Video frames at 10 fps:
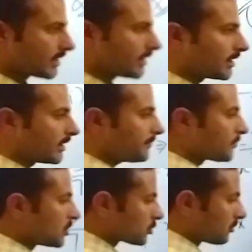रहा है
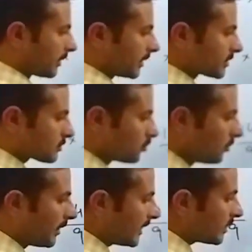तो माइनस
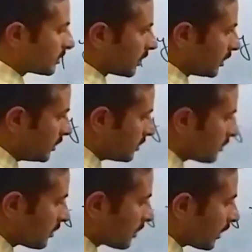टू बाई थ्री
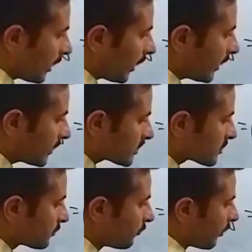
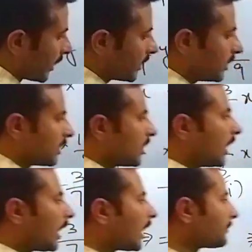एक्स वाई
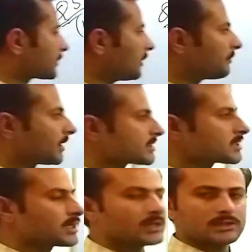आपके
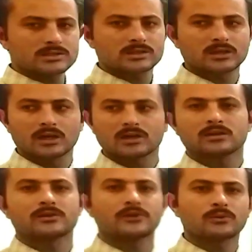पास इसका
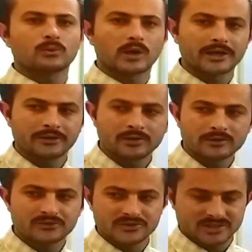
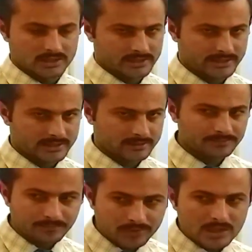रिक्वायर्ड रिजल्ट आएगा
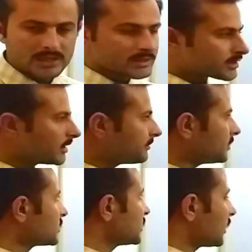सेम
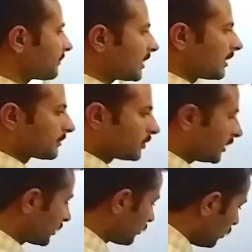इसी का मैं आपको एक